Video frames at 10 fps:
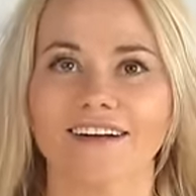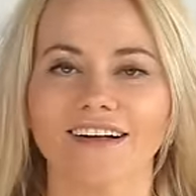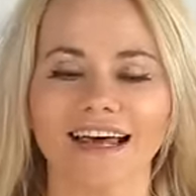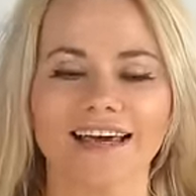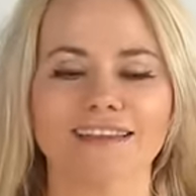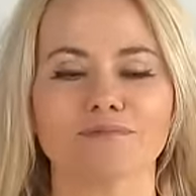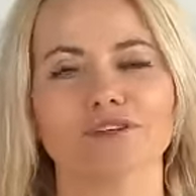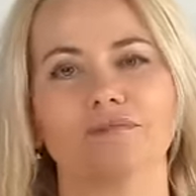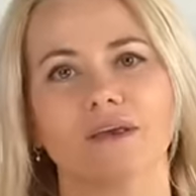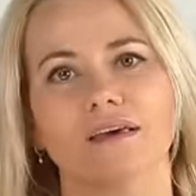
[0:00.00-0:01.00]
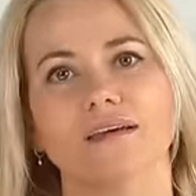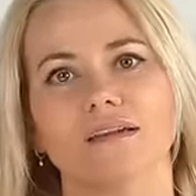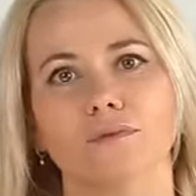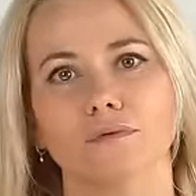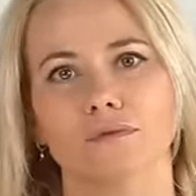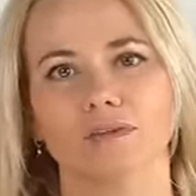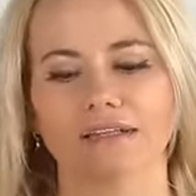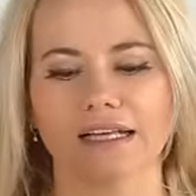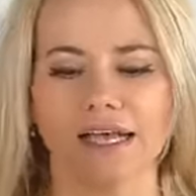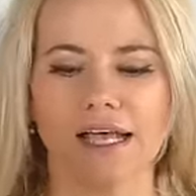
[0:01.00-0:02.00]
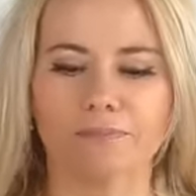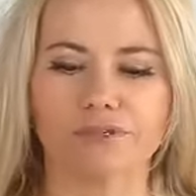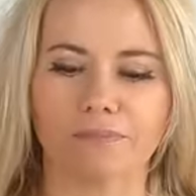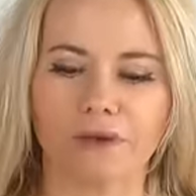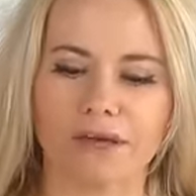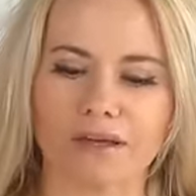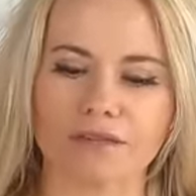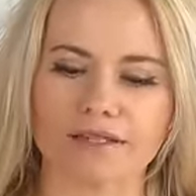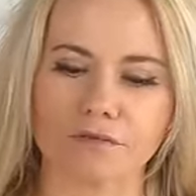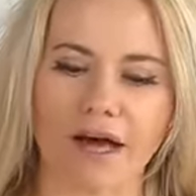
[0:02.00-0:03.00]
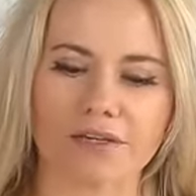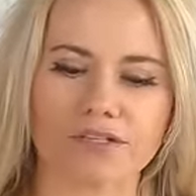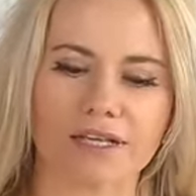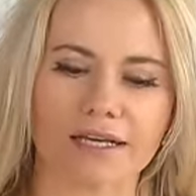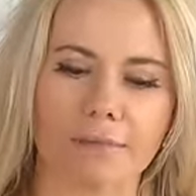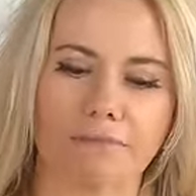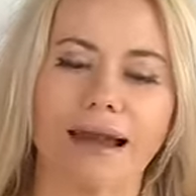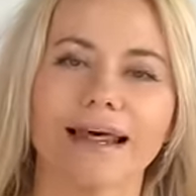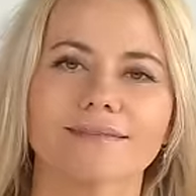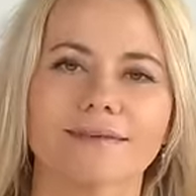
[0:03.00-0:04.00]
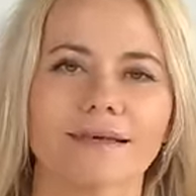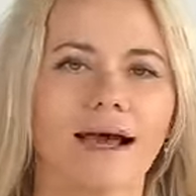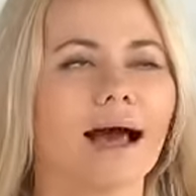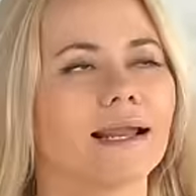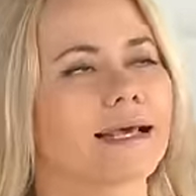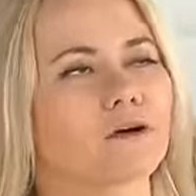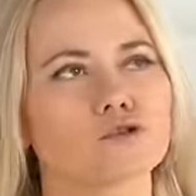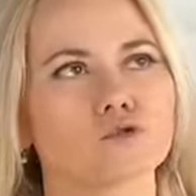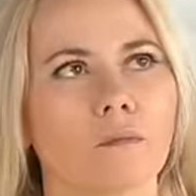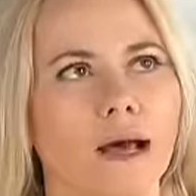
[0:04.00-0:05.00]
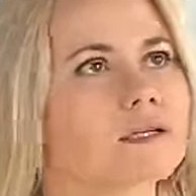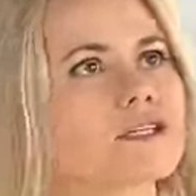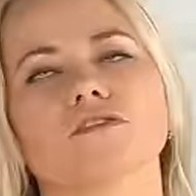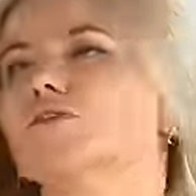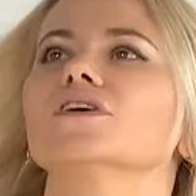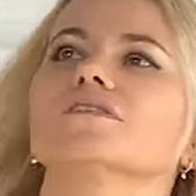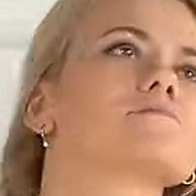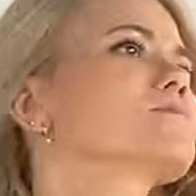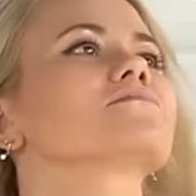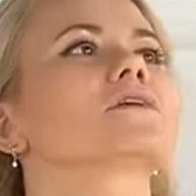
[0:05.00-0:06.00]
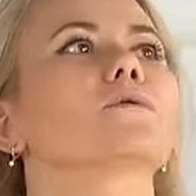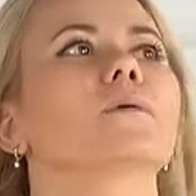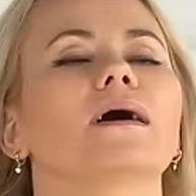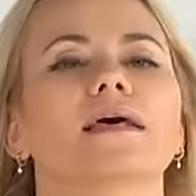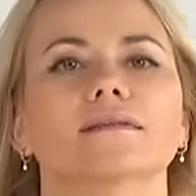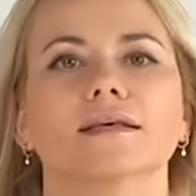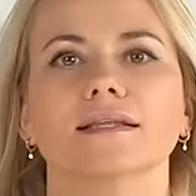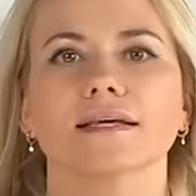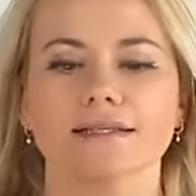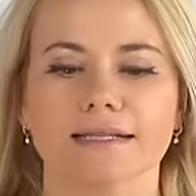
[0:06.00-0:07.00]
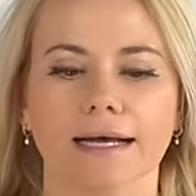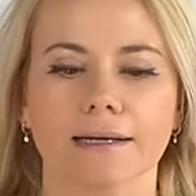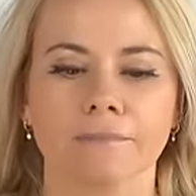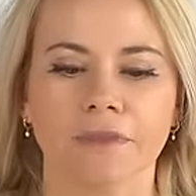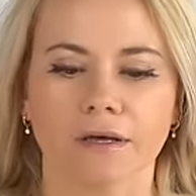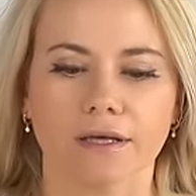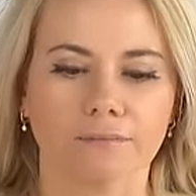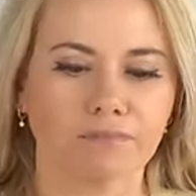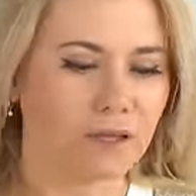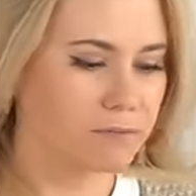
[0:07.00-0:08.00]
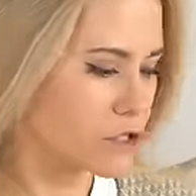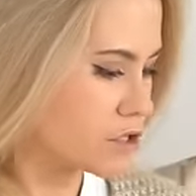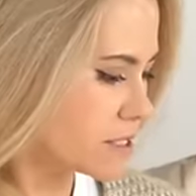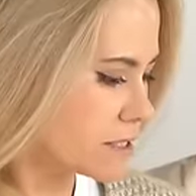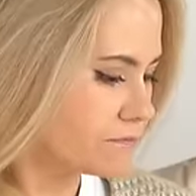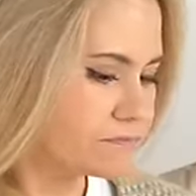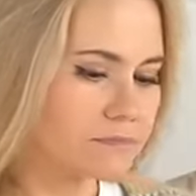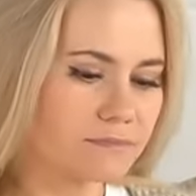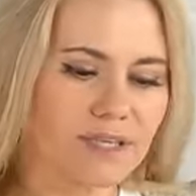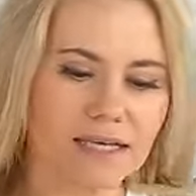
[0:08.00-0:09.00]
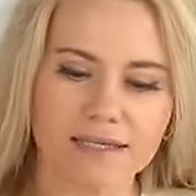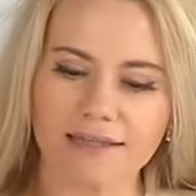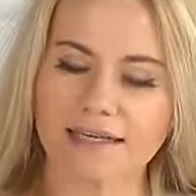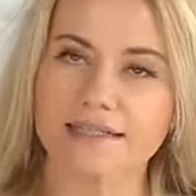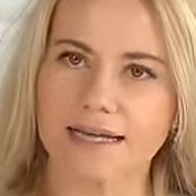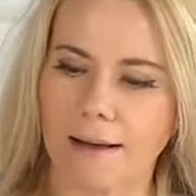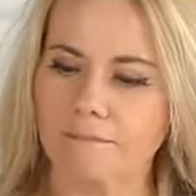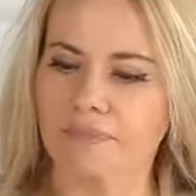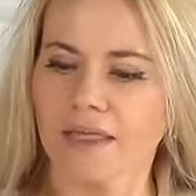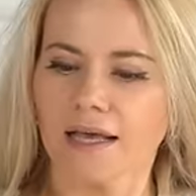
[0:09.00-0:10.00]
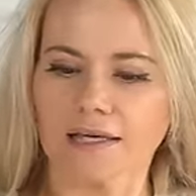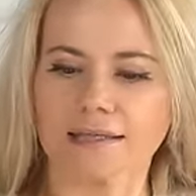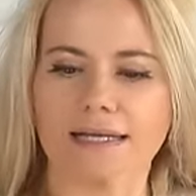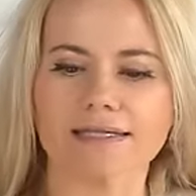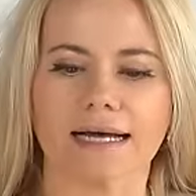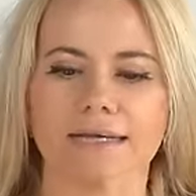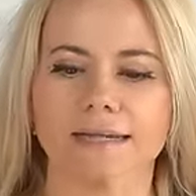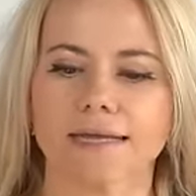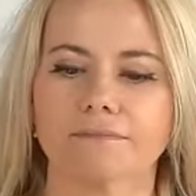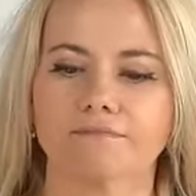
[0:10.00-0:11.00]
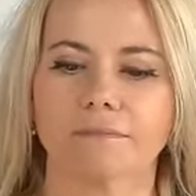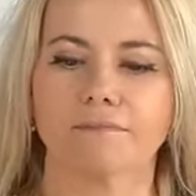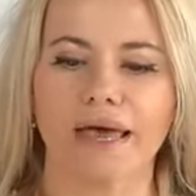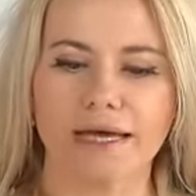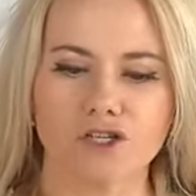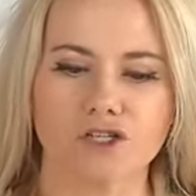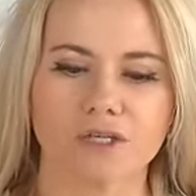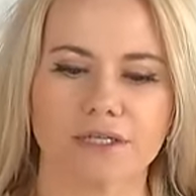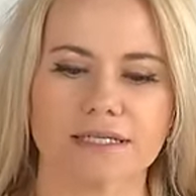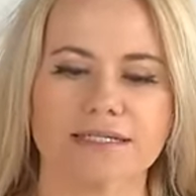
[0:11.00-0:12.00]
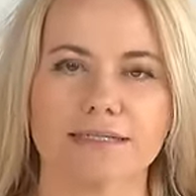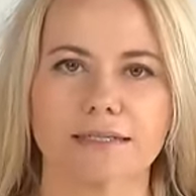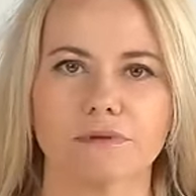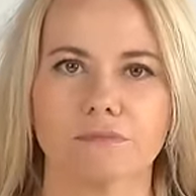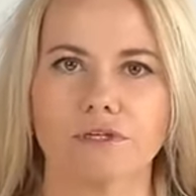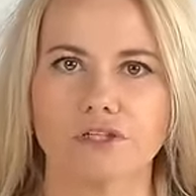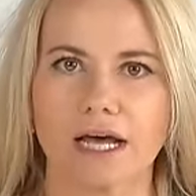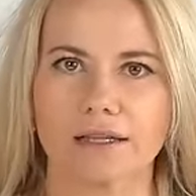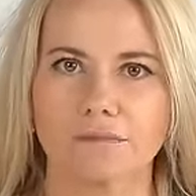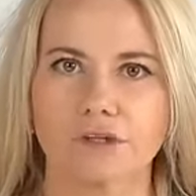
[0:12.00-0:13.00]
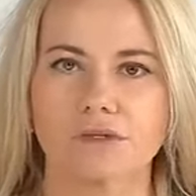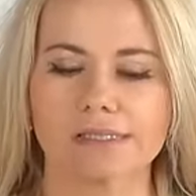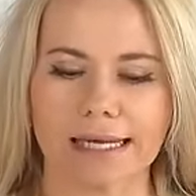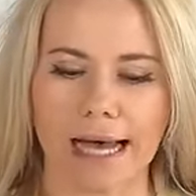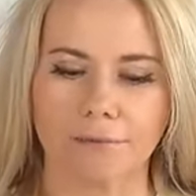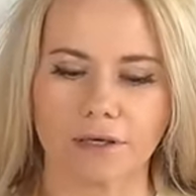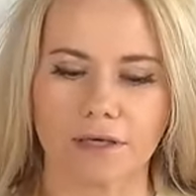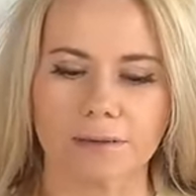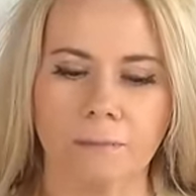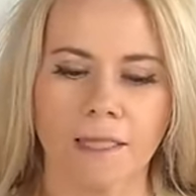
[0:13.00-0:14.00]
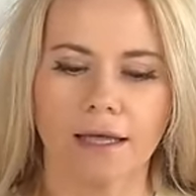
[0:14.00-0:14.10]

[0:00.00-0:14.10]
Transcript: Kolejne przepiękne buty. Przepiękne, słuchajcie, takie baletki, ale ja już tłumaczę, to nie są zwykłe baletki. I teraz tak, ten beż jest E, taki sam. I teraz tak, ten beż e, z tymi e, czarnymi noskami.